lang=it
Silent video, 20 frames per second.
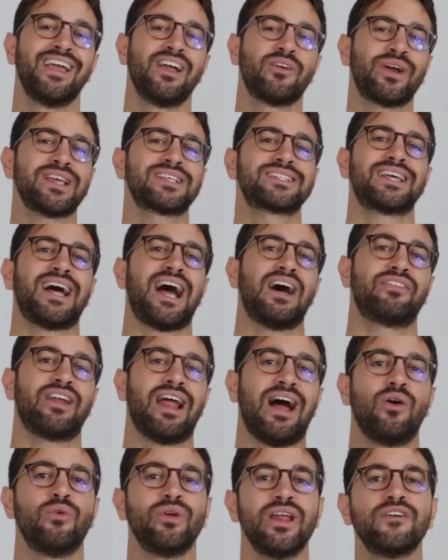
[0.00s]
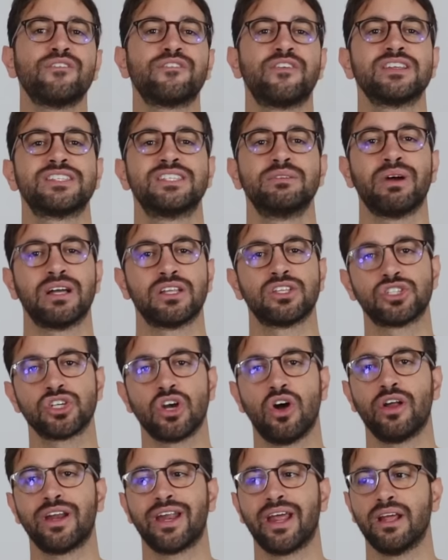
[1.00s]
Questa avrà un'enfasi
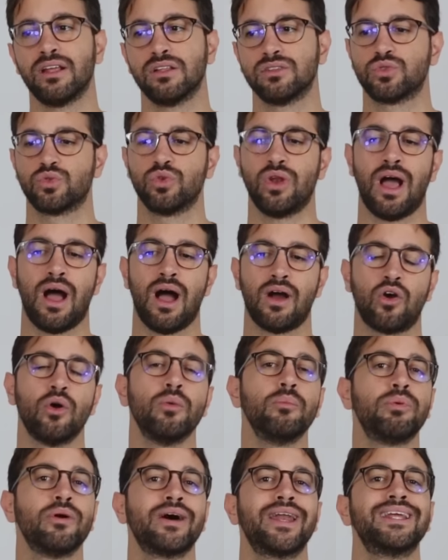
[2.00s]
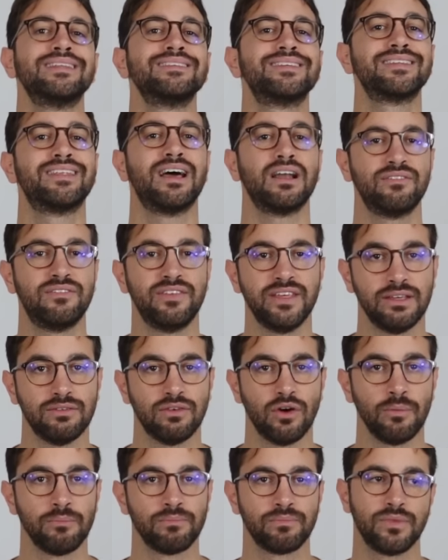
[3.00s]
maggiore sulla componente dal
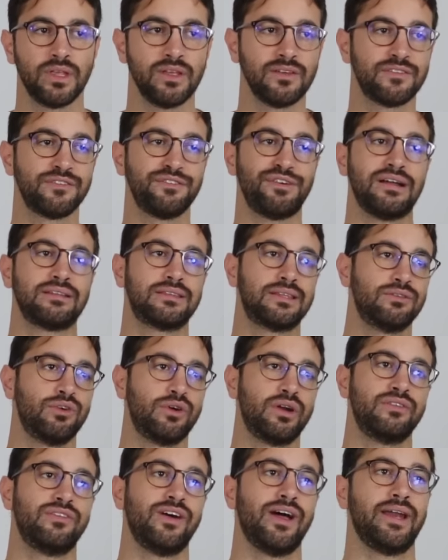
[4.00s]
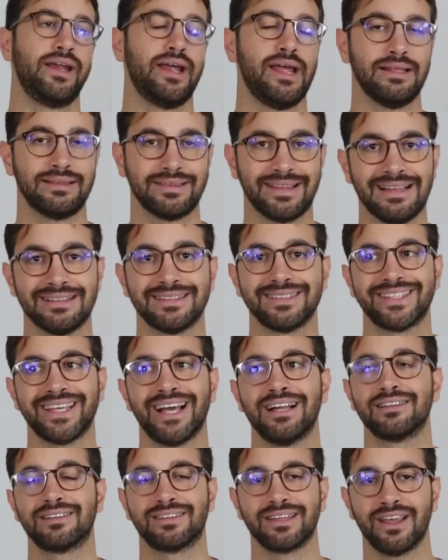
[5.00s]
vivo, infatti vorrei fare tanti
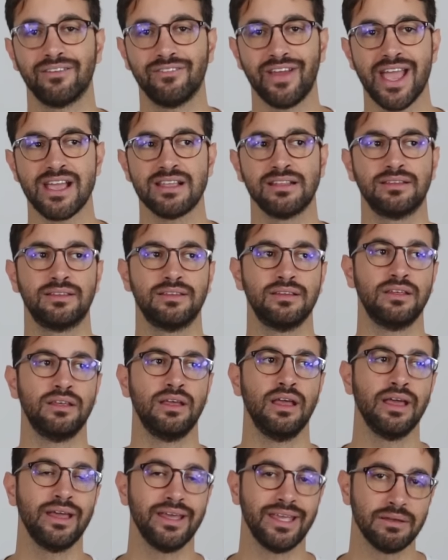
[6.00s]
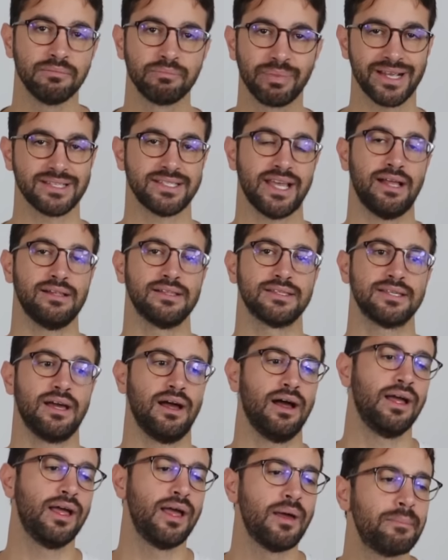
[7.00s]
altri eventi in presenza,
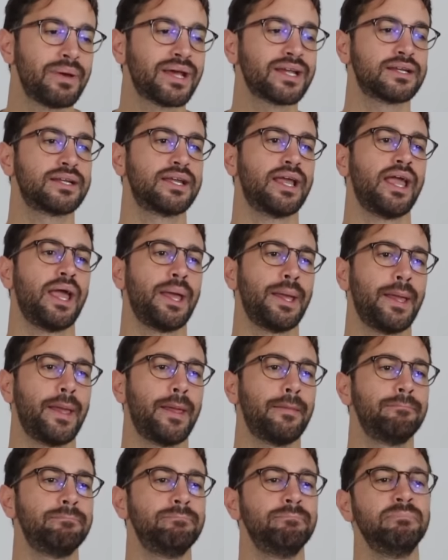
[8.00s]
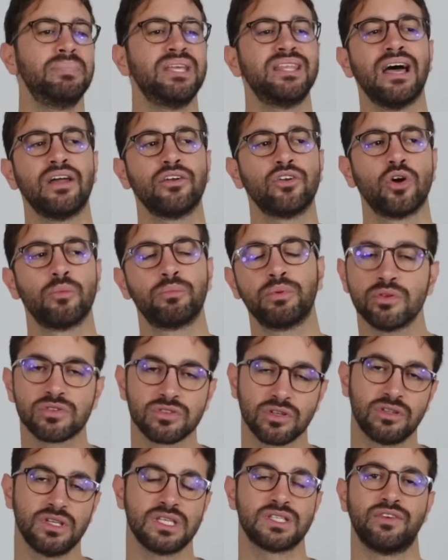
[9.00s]
perché mi danno più
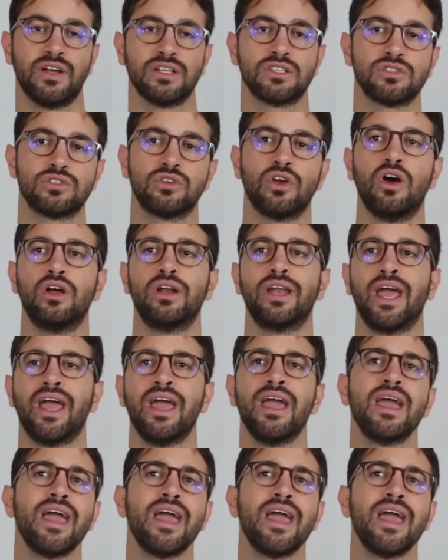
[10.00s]
soddisfazione